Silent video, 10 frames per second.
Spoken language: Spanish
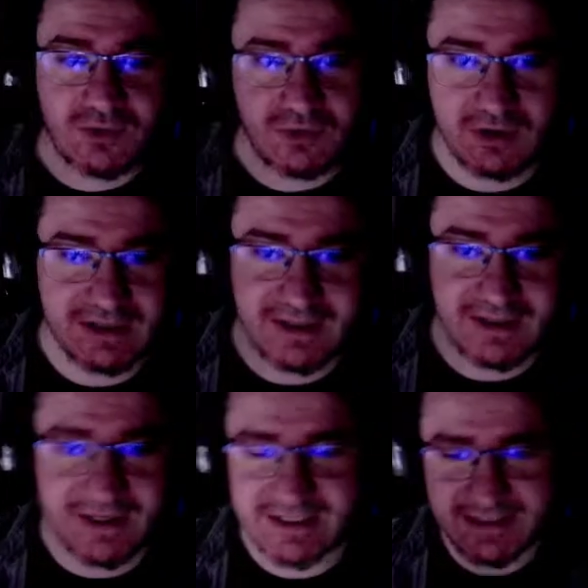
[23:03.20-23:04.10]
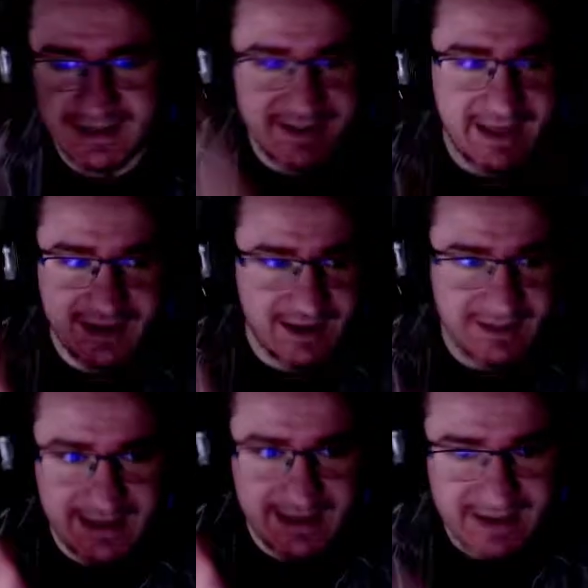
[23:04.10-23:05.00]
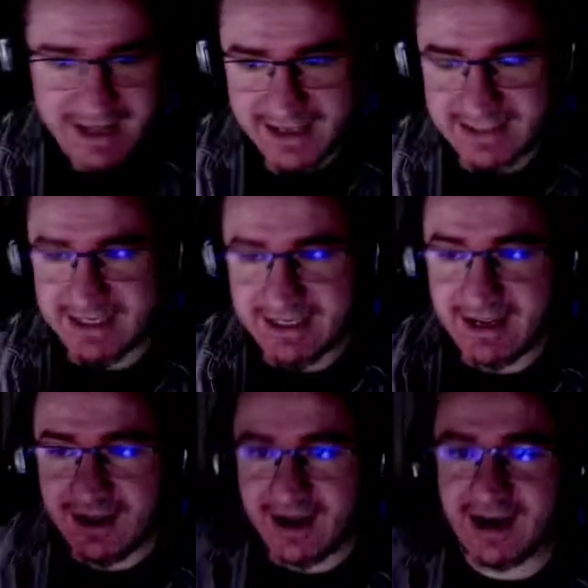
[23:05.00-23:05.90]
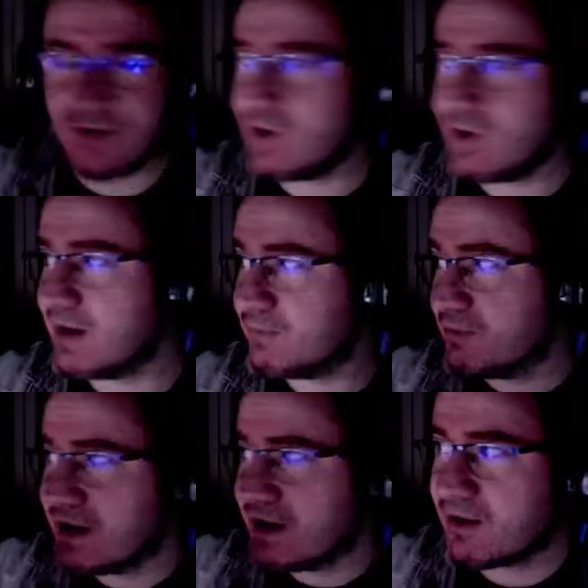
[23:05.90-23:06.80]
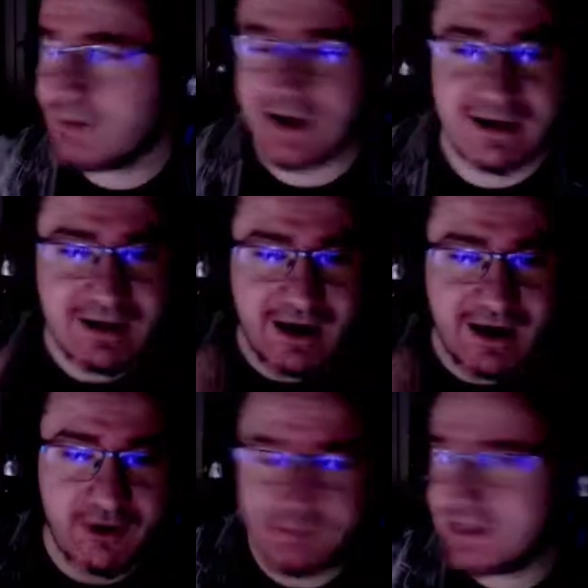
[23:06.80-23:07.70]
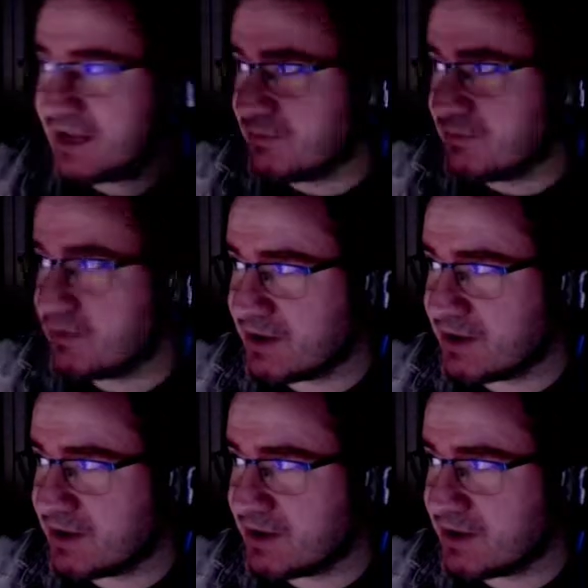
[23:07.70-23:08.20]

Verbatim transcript: lo que te es del día a día. El día a día es a la escuela, pues voy a la escuela. Al hospital, pues voy